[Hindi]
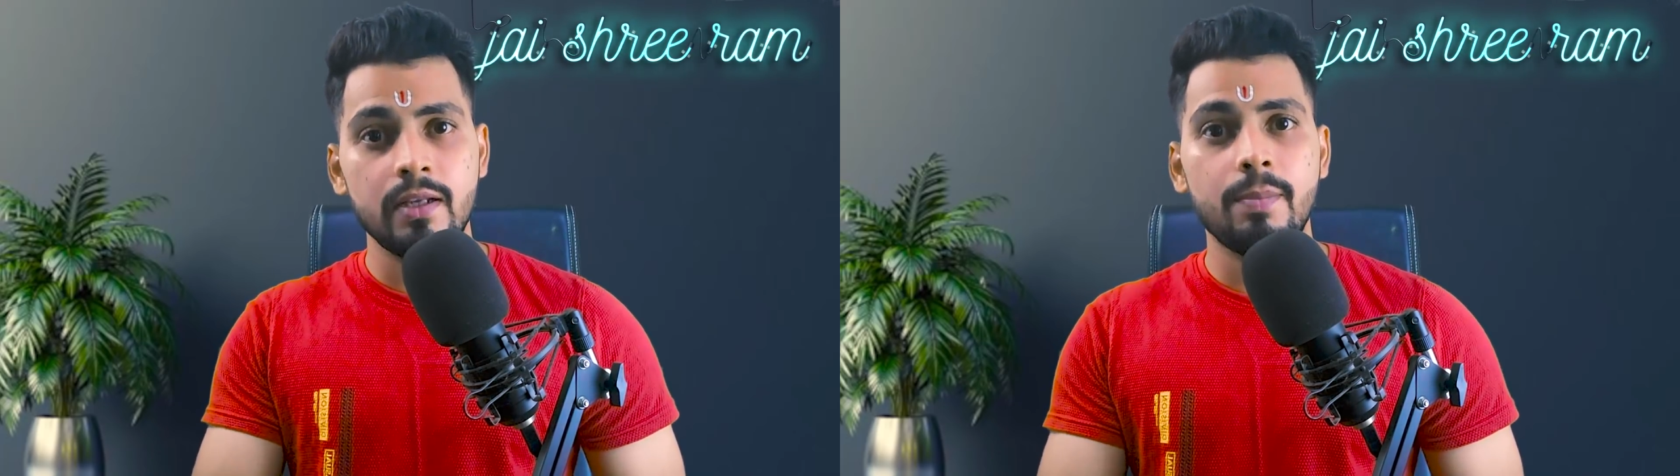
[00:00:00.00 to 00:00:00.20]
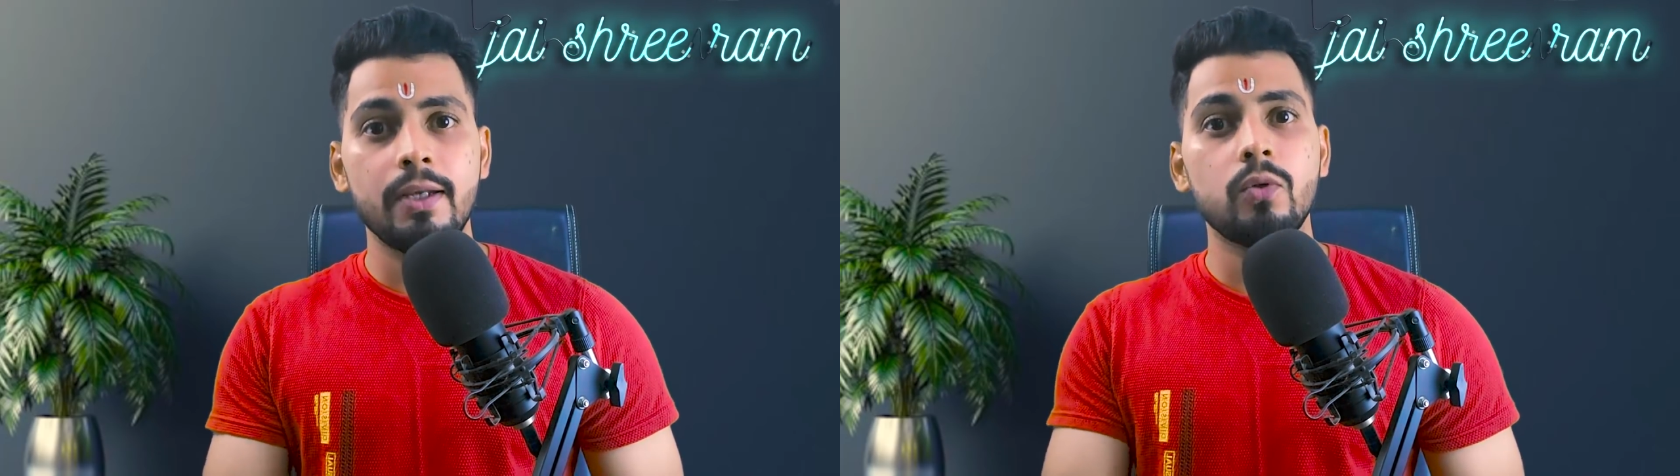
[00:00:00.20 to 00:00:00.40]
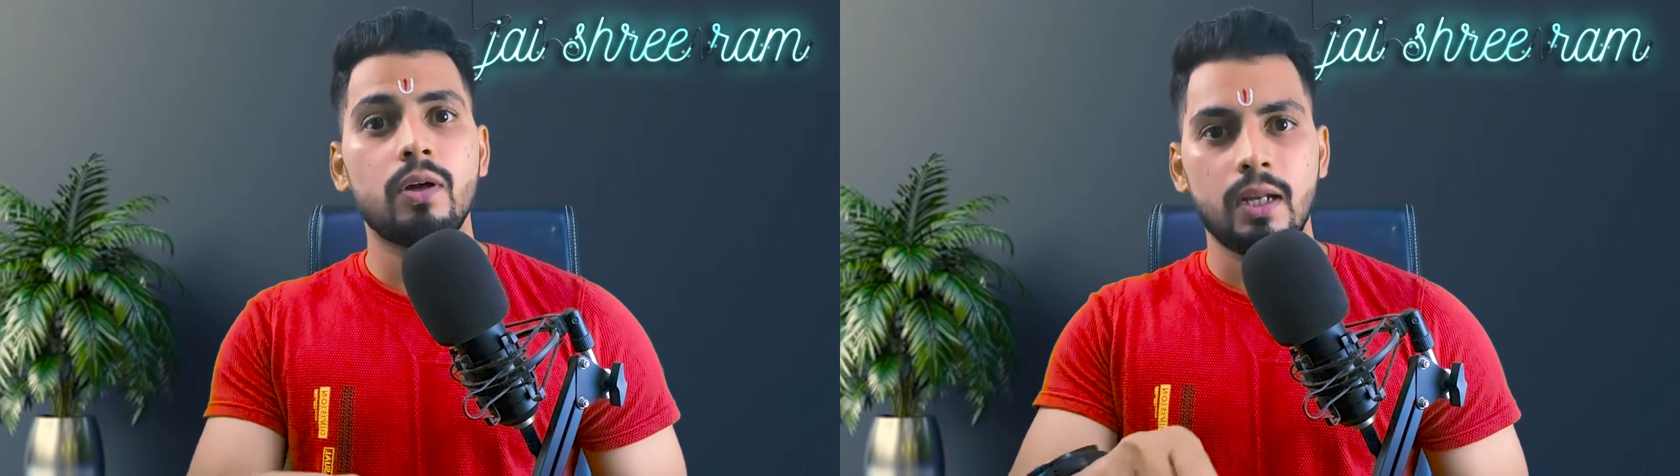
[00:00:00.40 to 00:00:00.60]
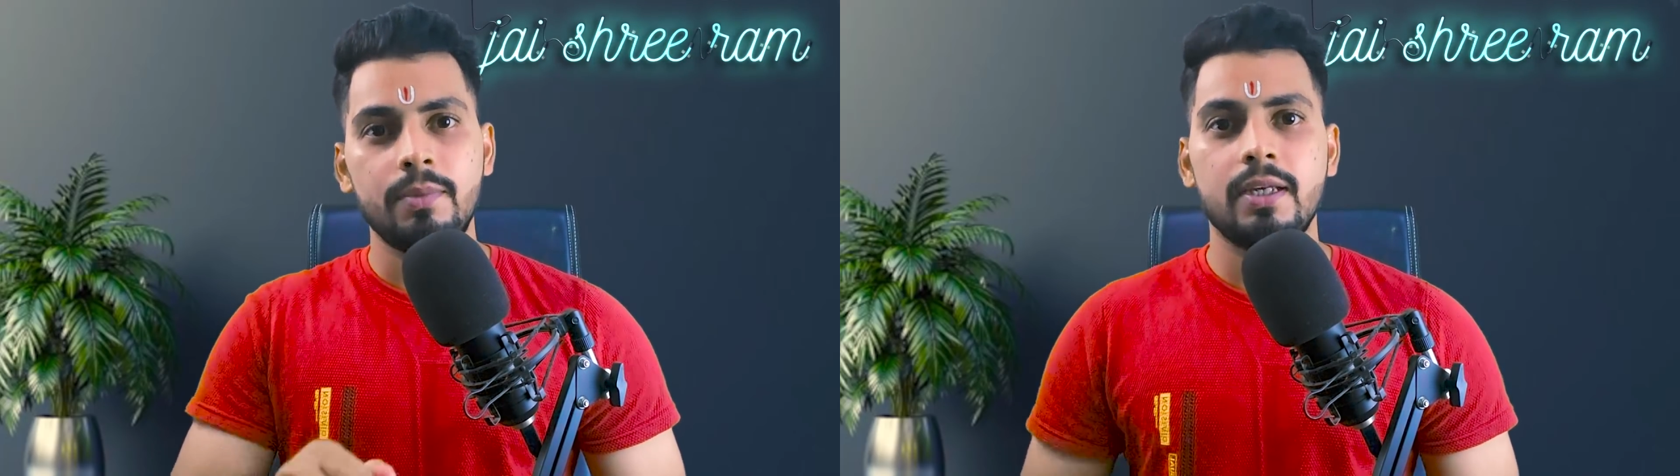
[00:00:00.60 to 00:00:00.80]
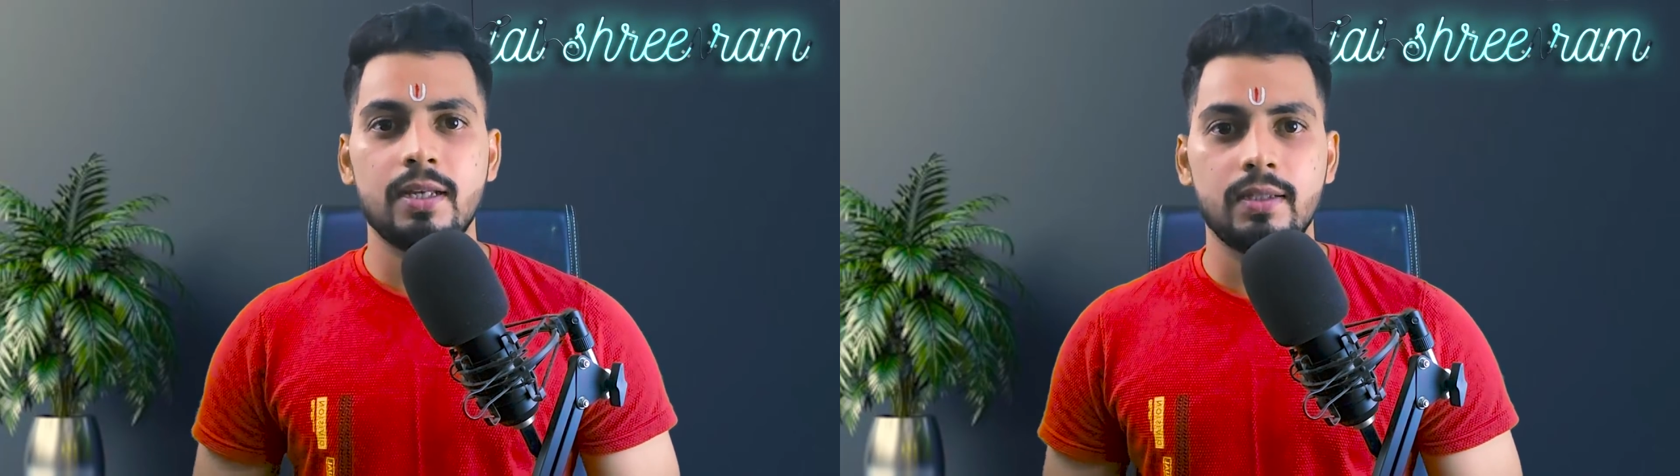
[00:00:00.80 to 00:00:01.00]
धीरे पानी को गर्म
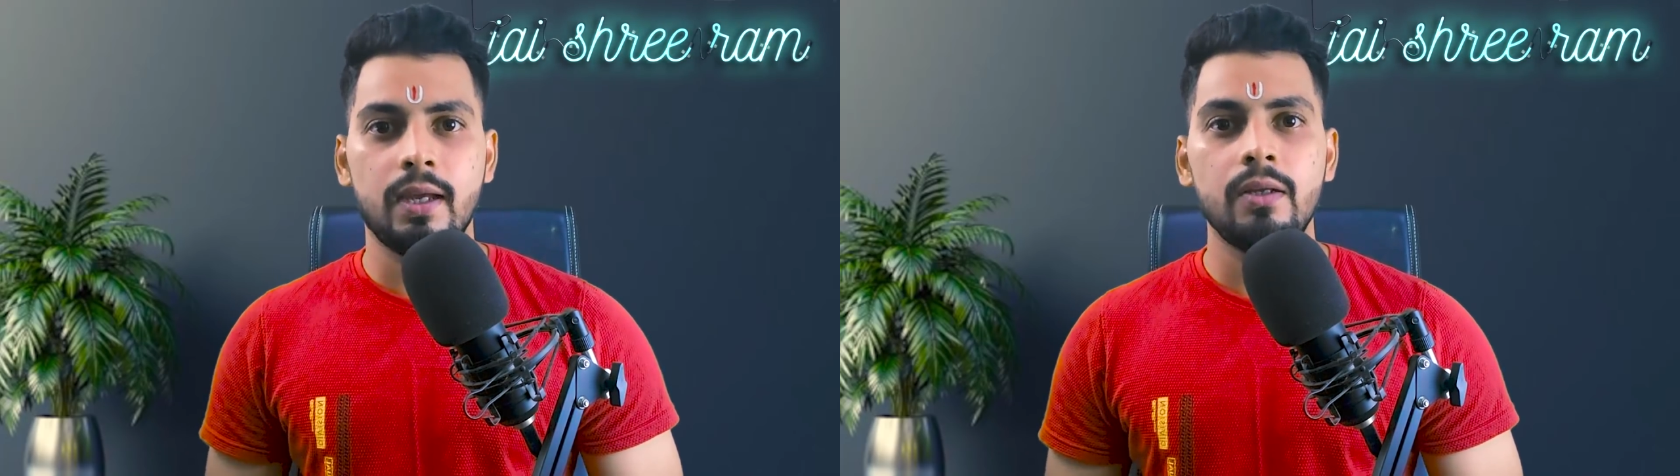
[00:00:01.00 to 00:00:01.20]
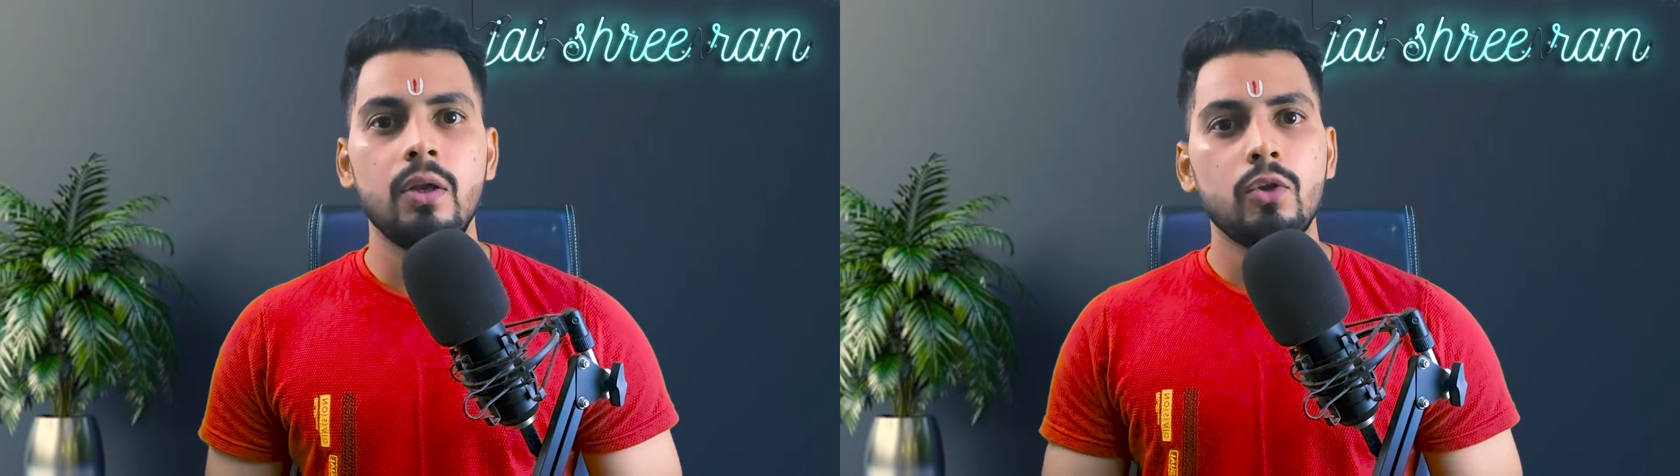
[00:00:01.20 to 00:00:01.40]
किया जाता है